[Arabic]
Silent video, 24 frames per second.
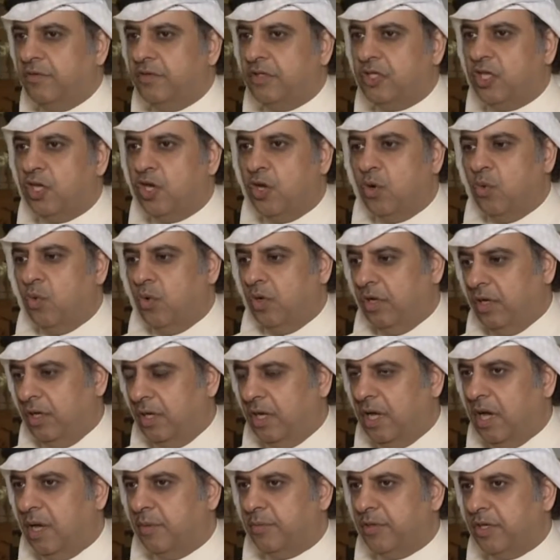في تنوع
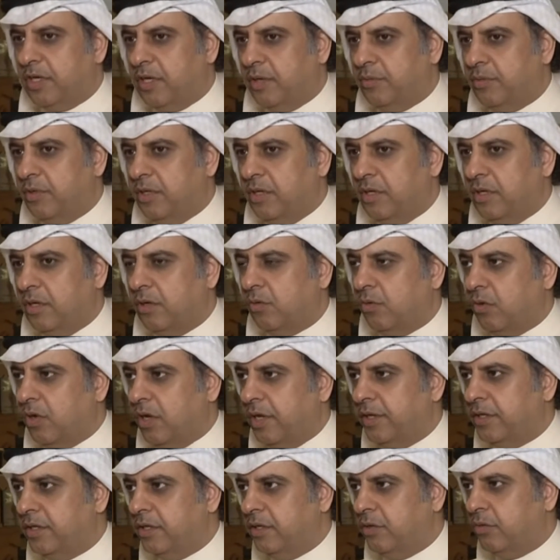إعلامي كبير
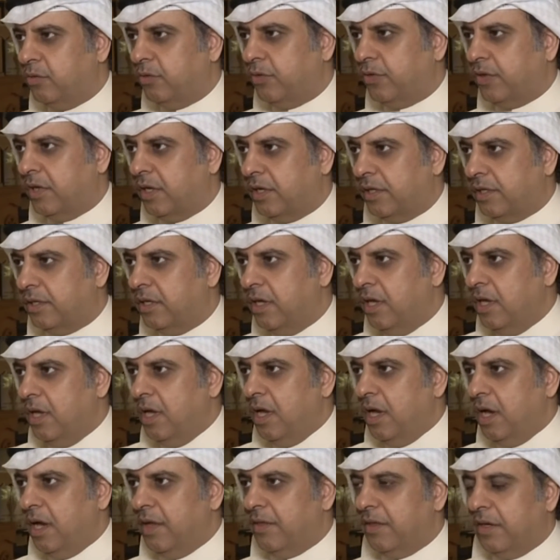وغني وثري
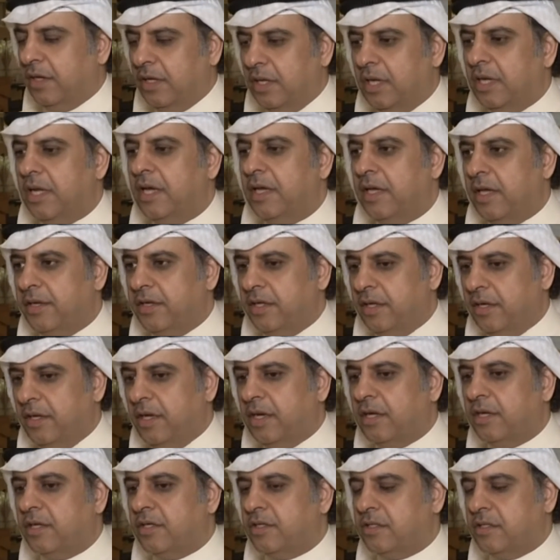هذا كله يعني
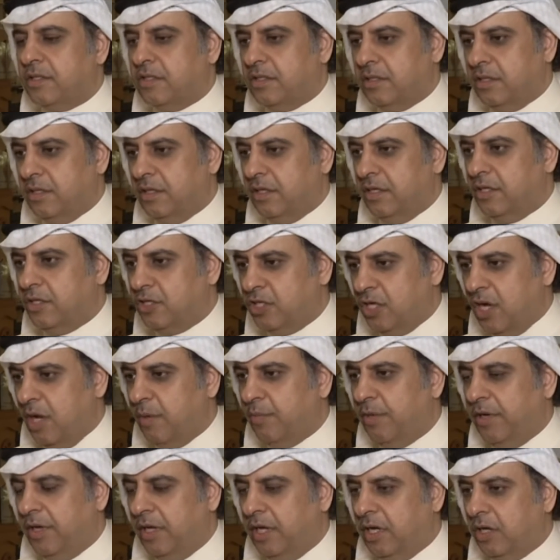ينعكس
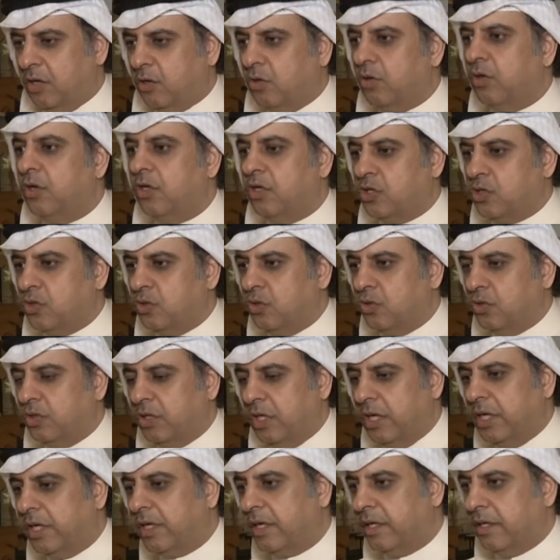إيجابا على كل
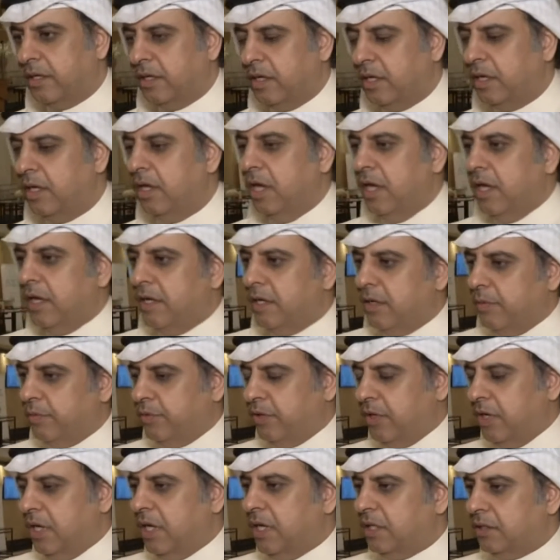الجهود اللي كنا
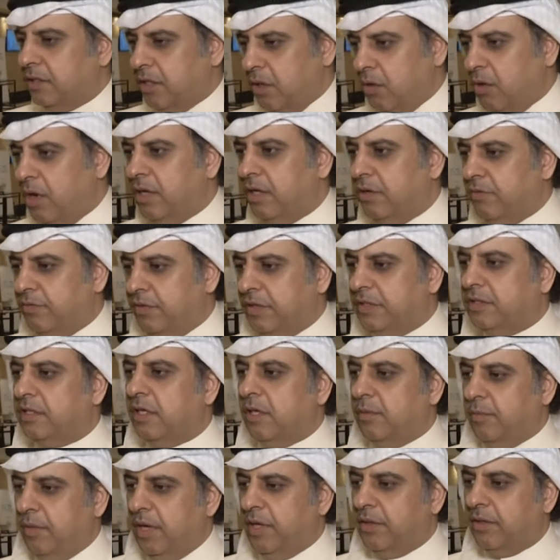نبذلها طوال
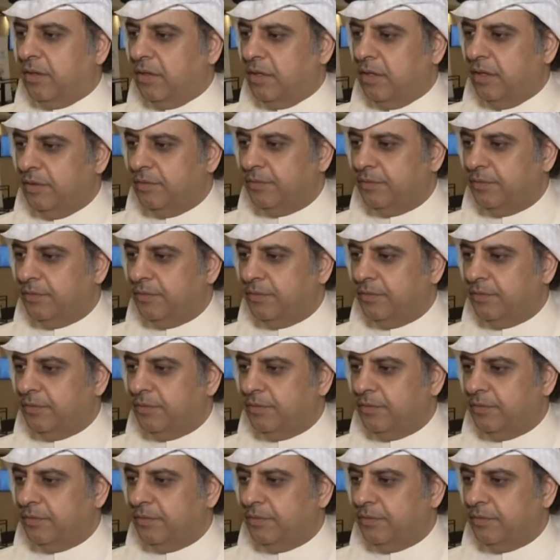الفترة الماضية